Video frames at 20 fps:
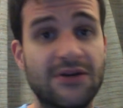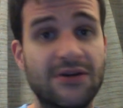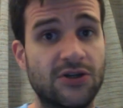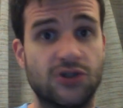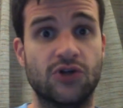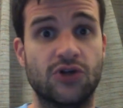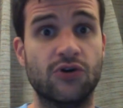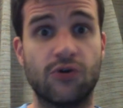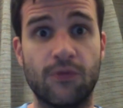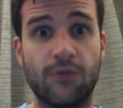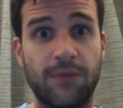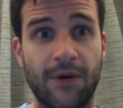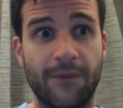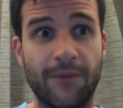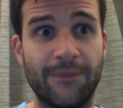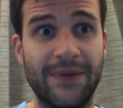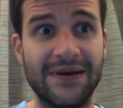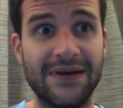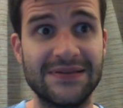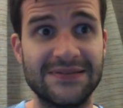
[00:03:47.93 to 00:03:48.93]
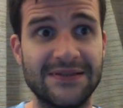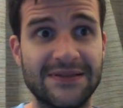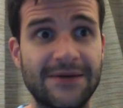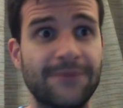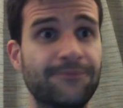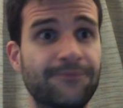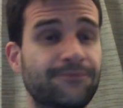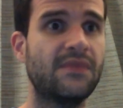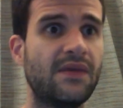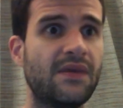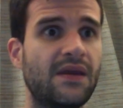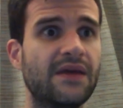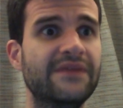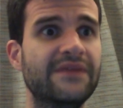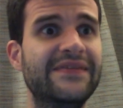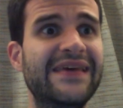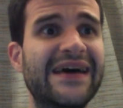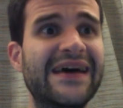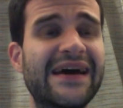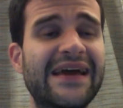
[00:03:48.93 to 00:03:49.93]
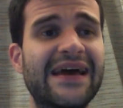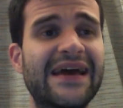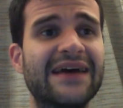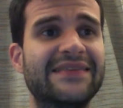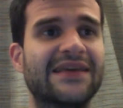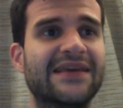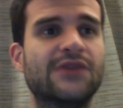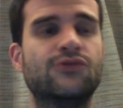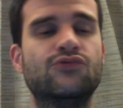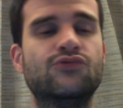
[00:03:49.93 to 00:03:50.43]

Je ne comprends pas ça. Derrière, t'as